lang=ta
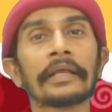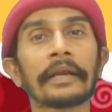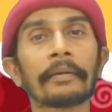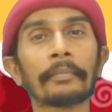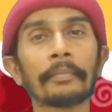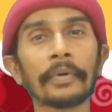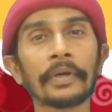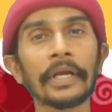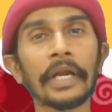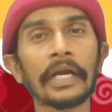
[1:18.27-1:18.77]

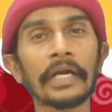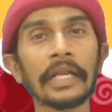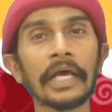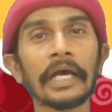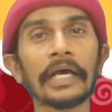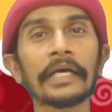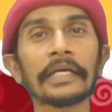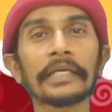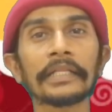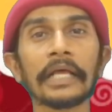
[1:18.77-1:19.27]
ரொம்ப
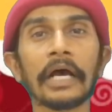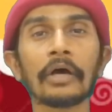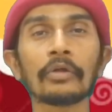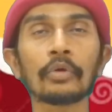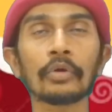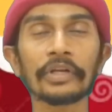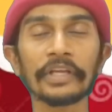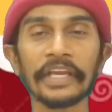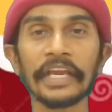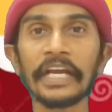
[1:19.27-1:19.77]
நாளா ஏதாவது
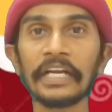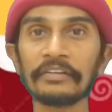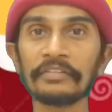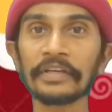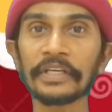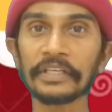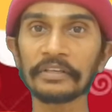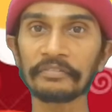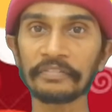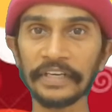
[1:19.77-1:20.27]
ஒரு
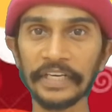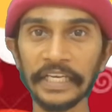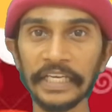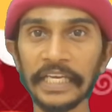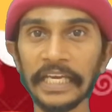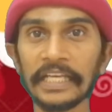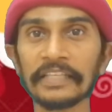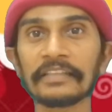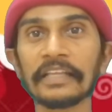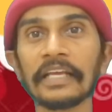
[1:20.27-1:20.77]
கேள்விக்கு
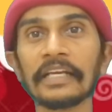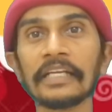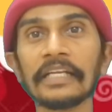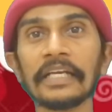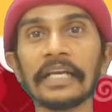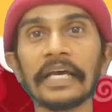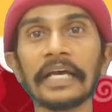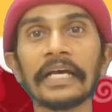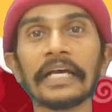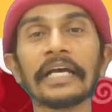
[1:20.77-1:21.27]
விடையே
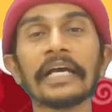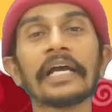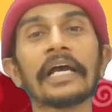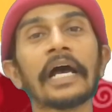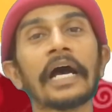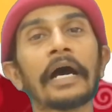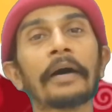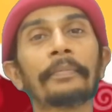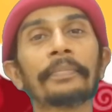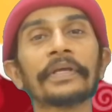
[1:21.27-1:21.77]
தெரியல
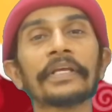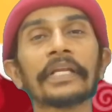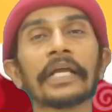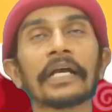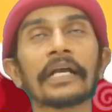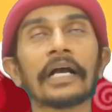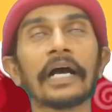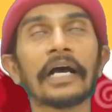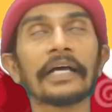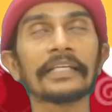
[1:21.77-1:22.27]

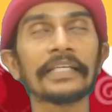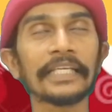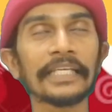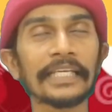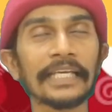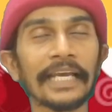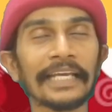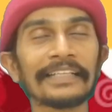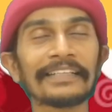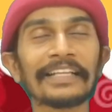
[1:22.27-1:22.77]
அப்படின்னாக்கா
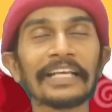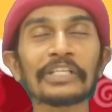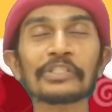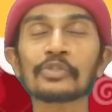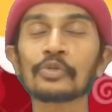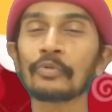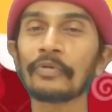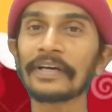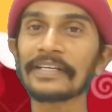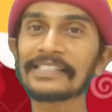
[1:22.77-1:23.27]
நீங்க இந்த
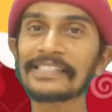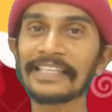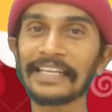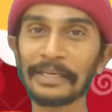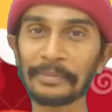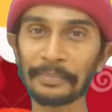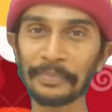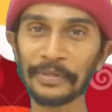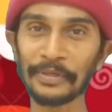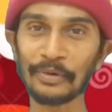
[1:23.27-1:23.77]
சுவர்
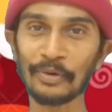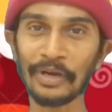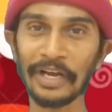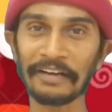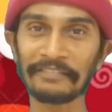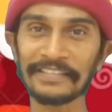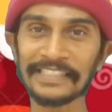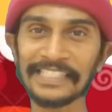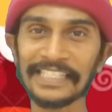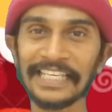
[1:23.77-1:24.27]
சிரிப்பு
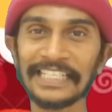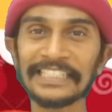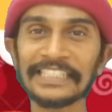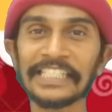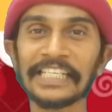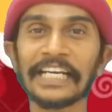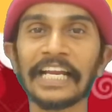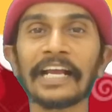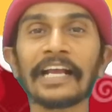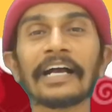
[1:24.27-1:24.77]
யோகாவை
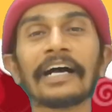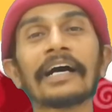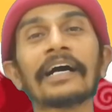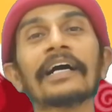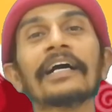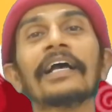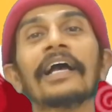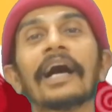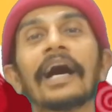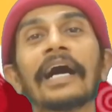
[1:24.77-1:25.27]
செஞ்சீங்கனாக்கா
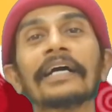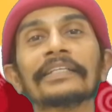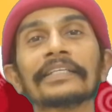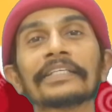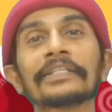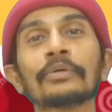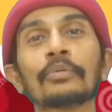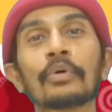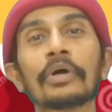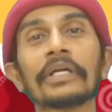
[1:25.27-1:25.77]

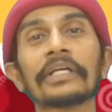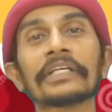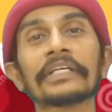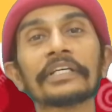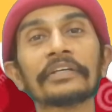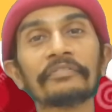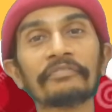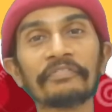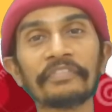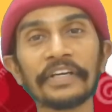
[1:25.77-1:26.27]
அதுக்கு
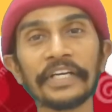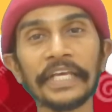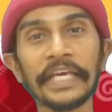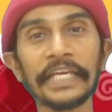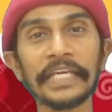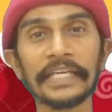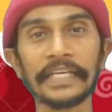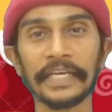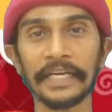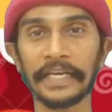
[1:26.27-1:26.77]
உங்களுக்கு
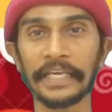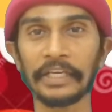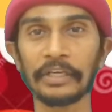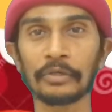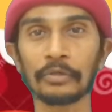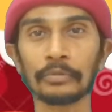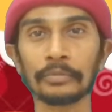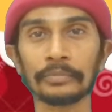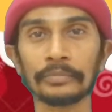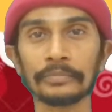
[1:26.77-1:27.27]
விடை
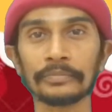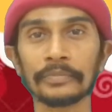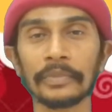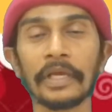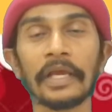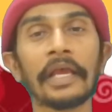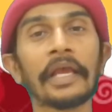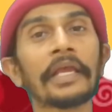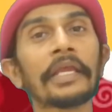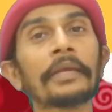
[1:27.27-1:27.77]
கிடைக்கும்
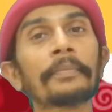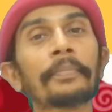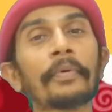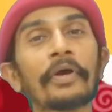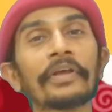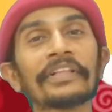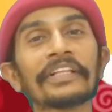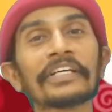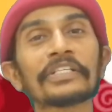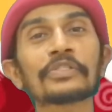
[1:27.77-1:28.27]
இப்போ
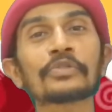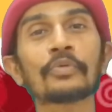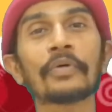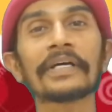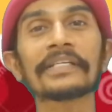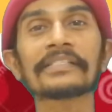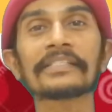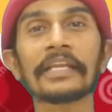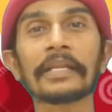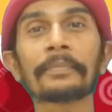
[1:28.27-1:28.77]
இந்த
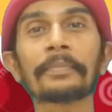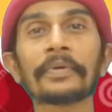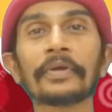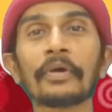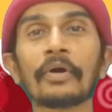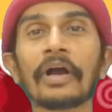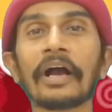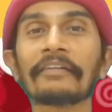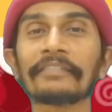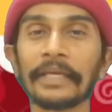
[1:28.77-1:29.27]
சுவர் சிரிப்பு
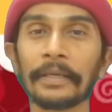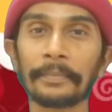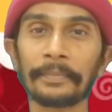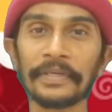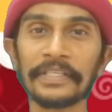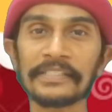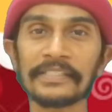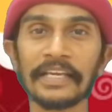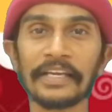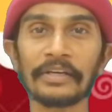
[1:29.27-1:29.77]
யோகாவை
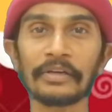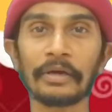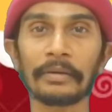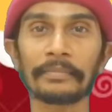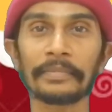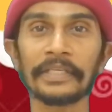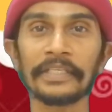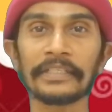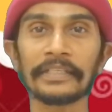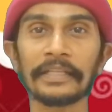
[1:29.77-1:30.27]
எப்படி செய்யணும்
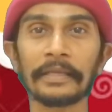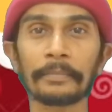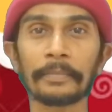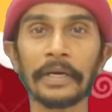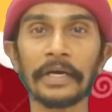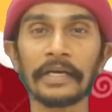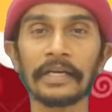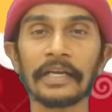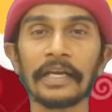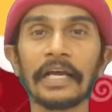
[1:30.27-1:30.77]
அப்படின்றத
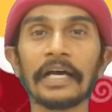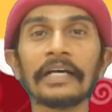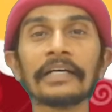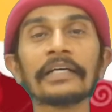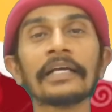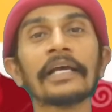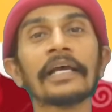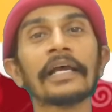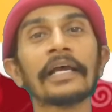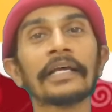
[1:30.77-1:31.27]
பார்க்கலாம்
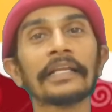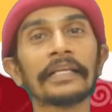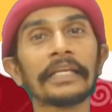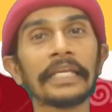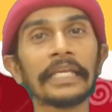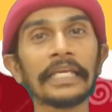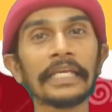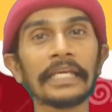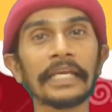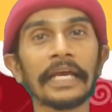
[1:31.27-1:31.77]

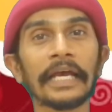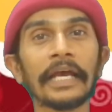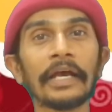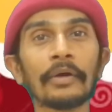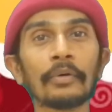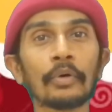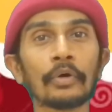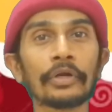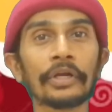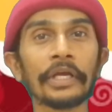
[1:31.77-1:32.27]

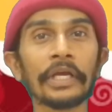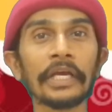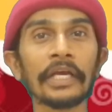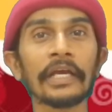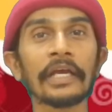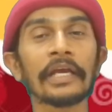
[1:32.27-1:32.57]
நீங்கள் ஒரு